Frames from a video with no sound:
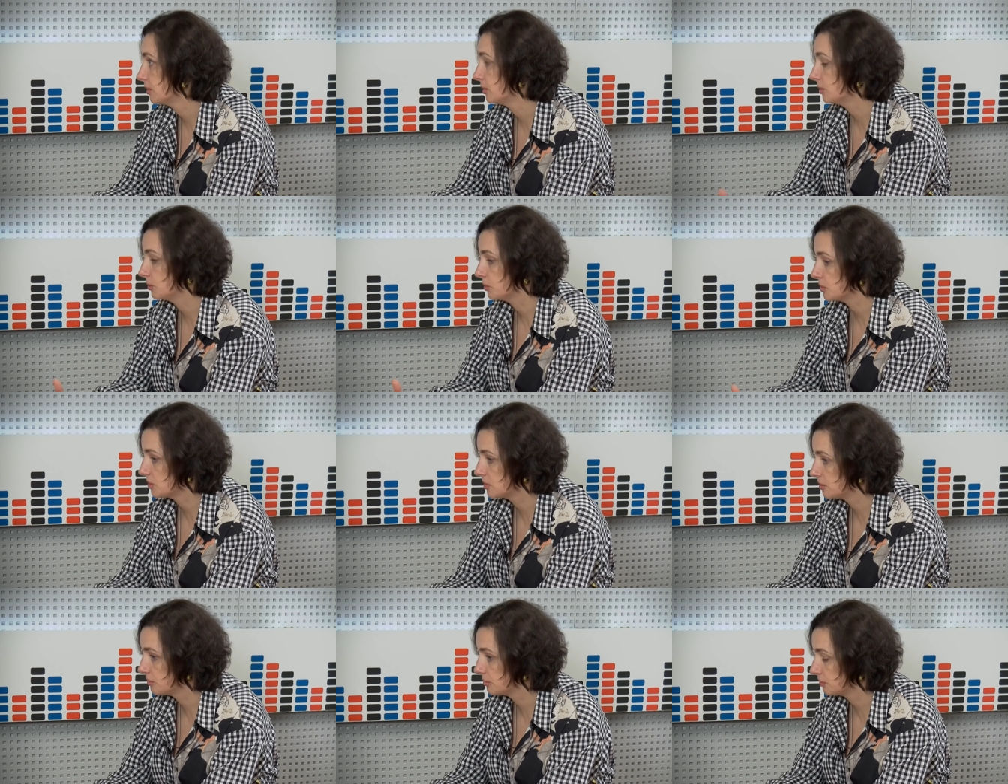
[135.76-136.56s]
То
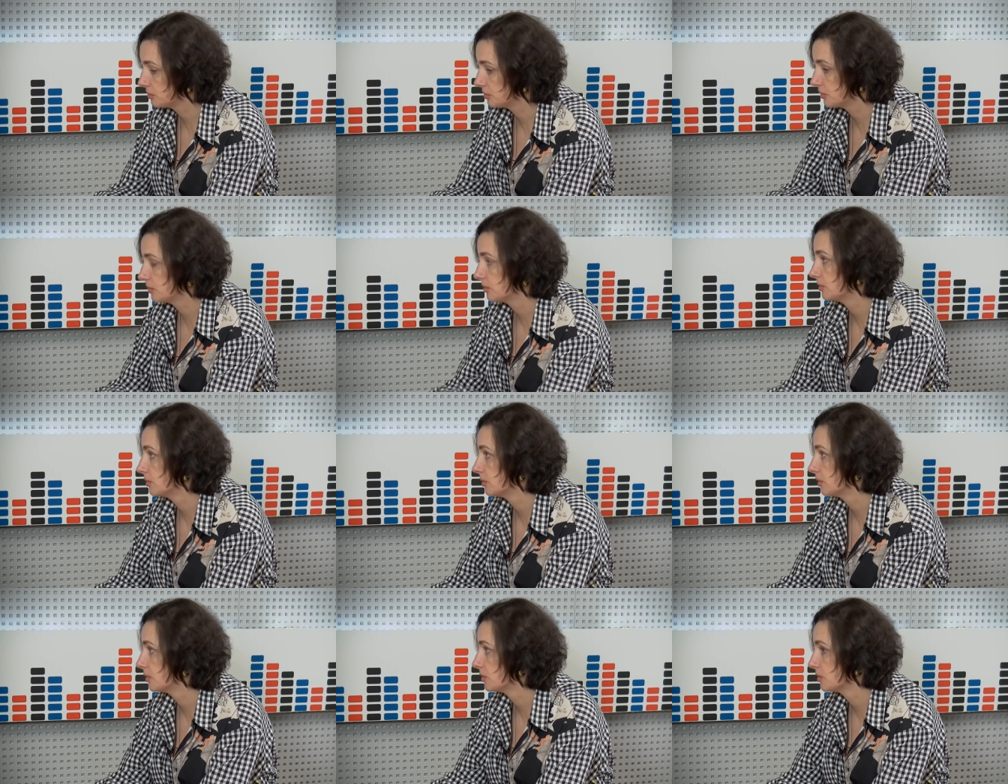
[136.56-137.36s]
есть
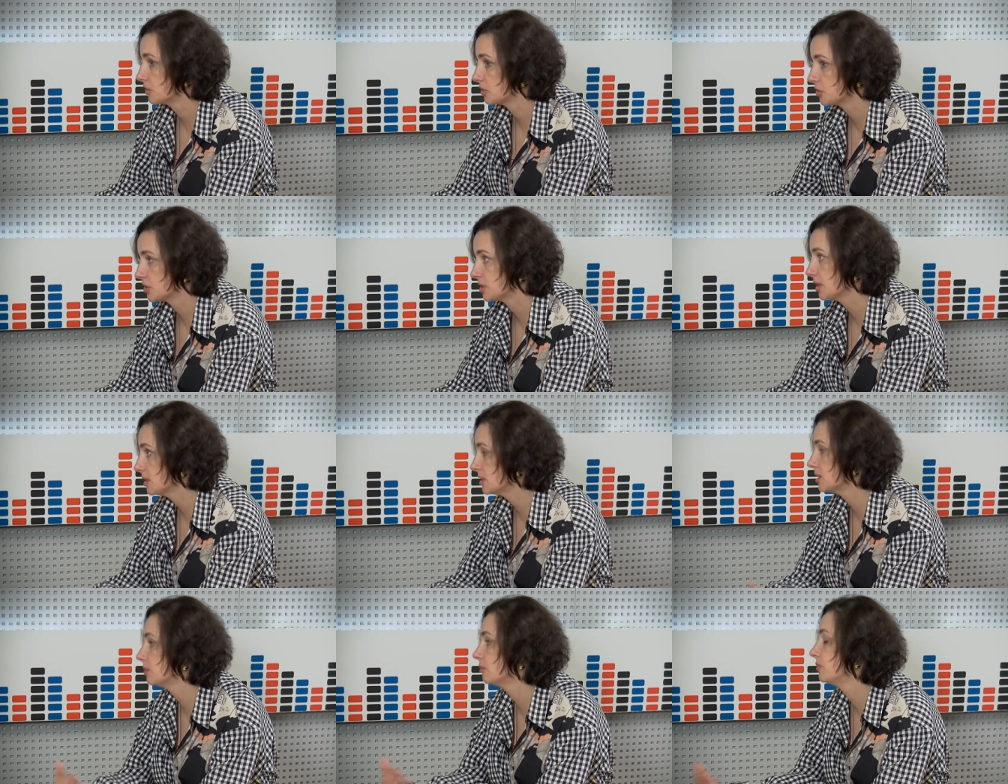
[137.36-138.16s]
в
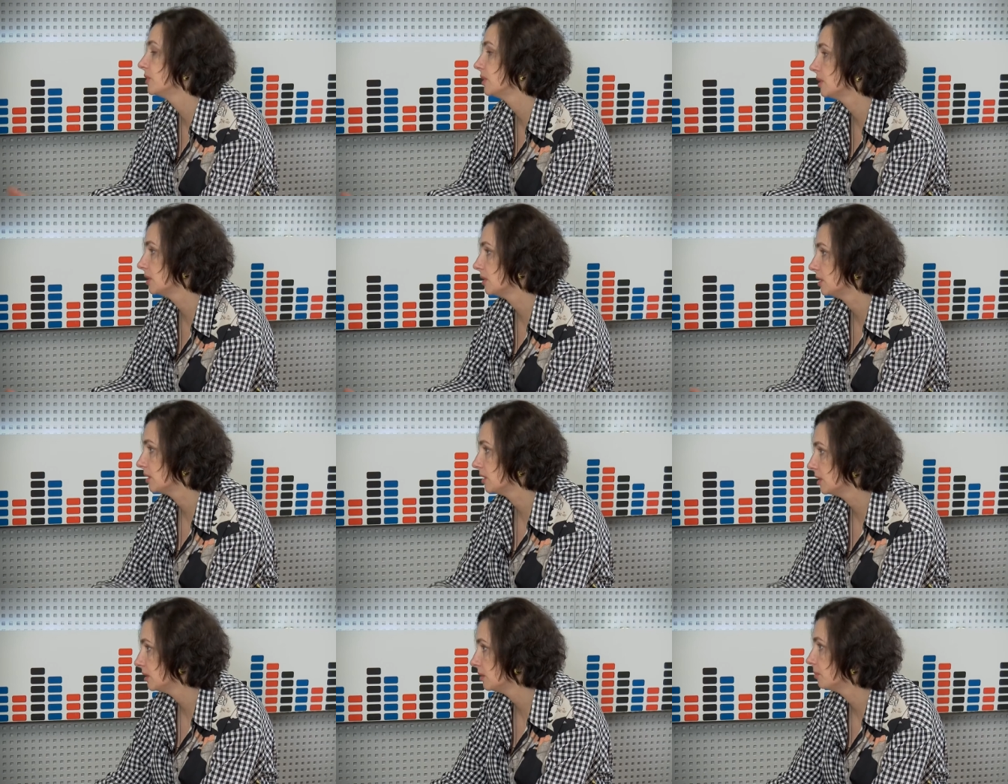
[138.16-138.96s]
XVI веке
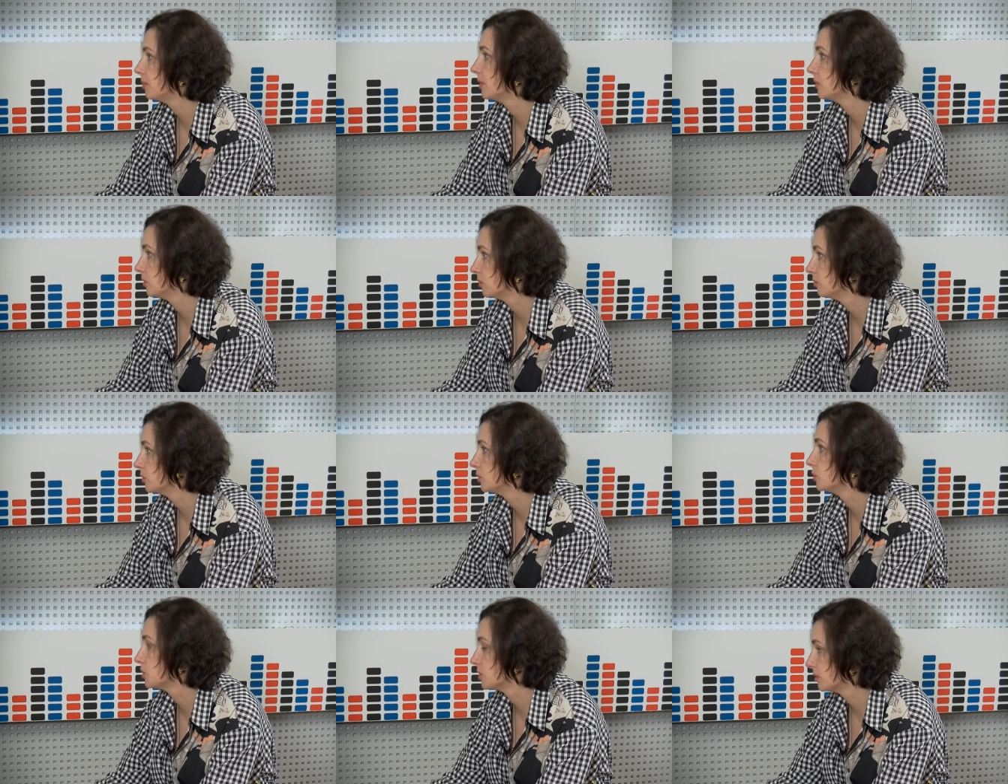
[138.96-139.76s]
и потом
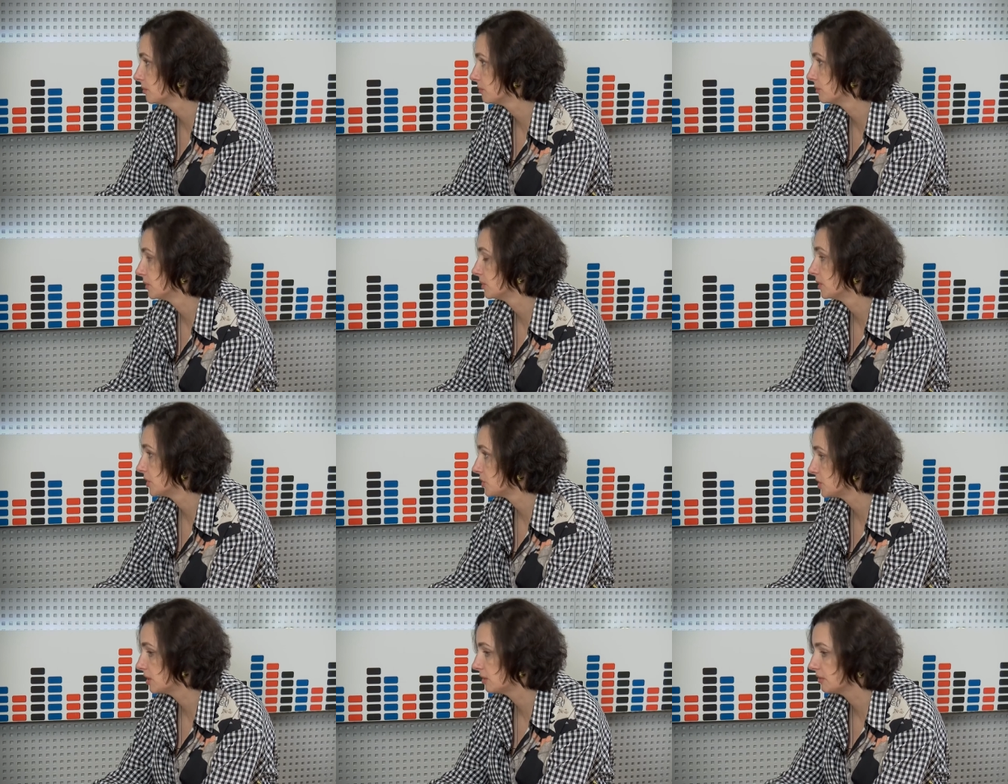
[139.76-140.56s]
вот уже в
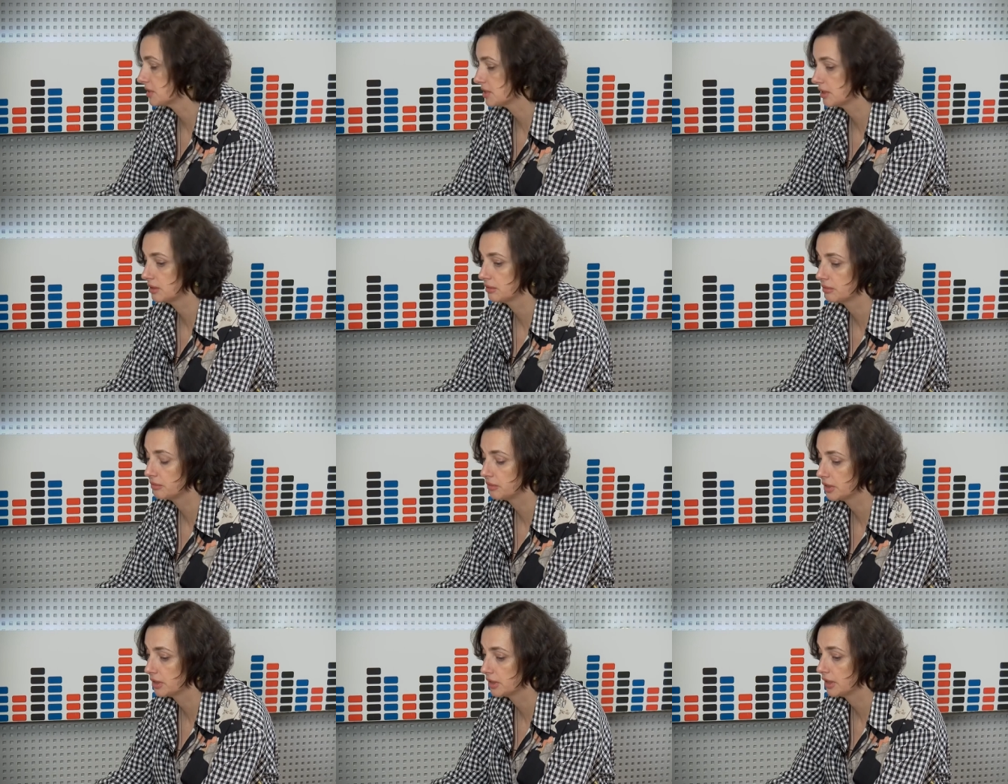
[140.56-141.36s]
начале XX
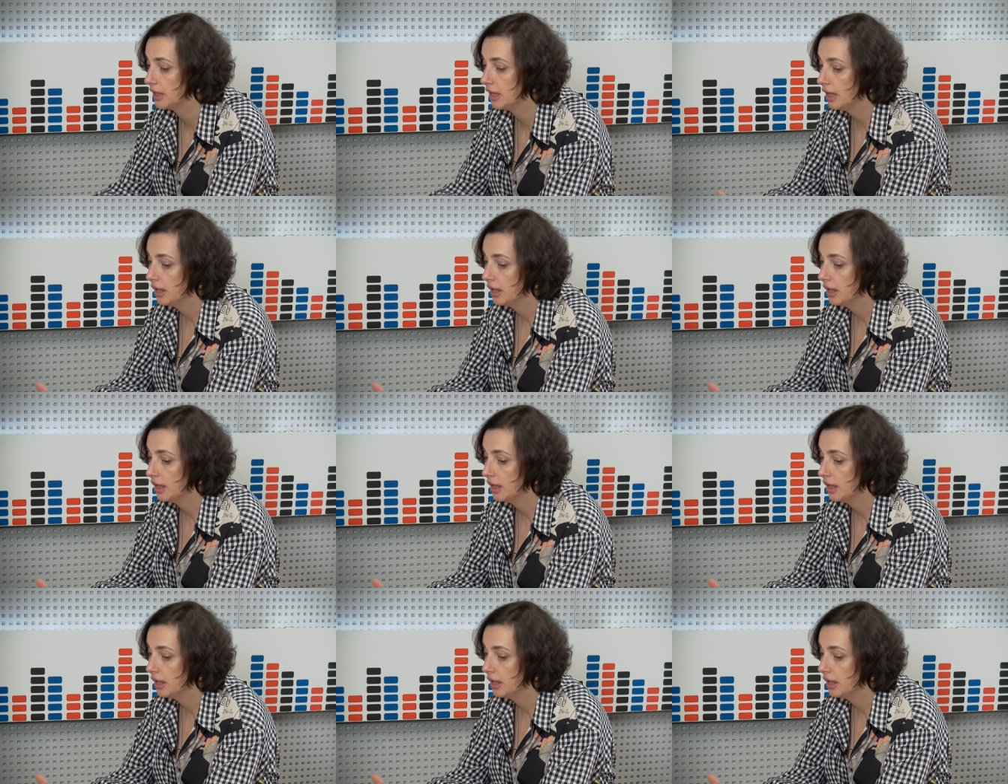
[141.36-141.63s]
века.